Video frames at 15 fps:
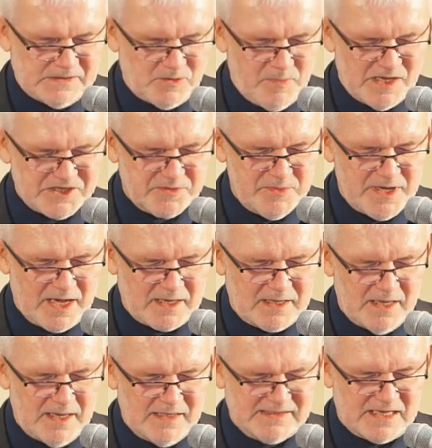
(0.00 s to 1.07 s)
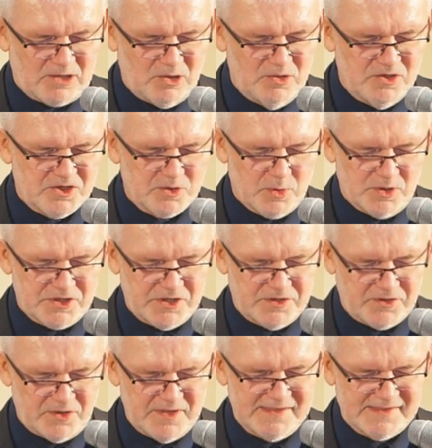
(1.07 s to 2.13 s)
Zobaczmy, jak zakończyło
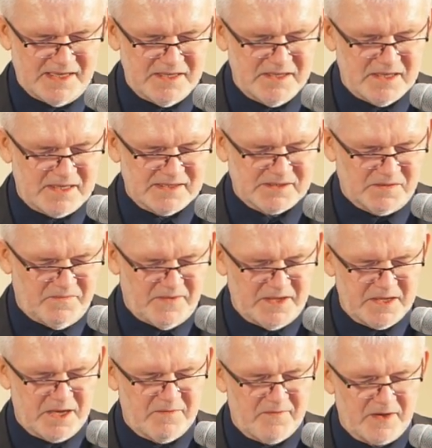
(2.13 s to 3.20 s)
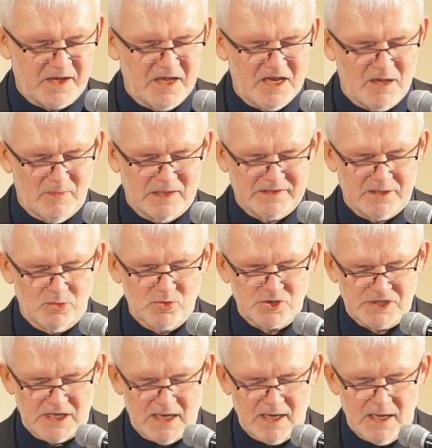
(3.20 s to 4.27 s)
się to ich zainteresowanie. Ewangelia
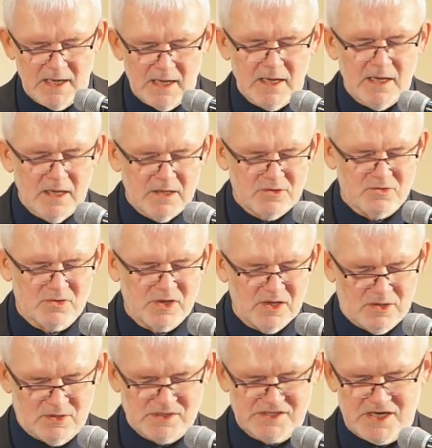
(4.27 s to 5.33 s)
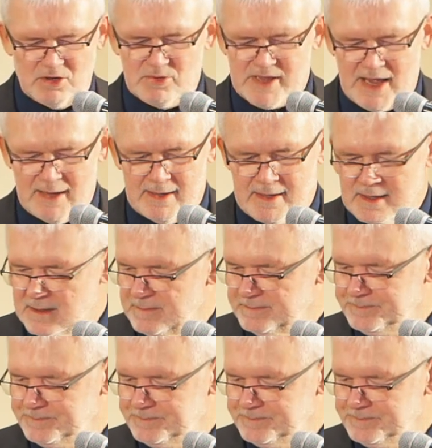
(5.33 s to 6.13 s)
Mateusza, drugi rozdział dalej.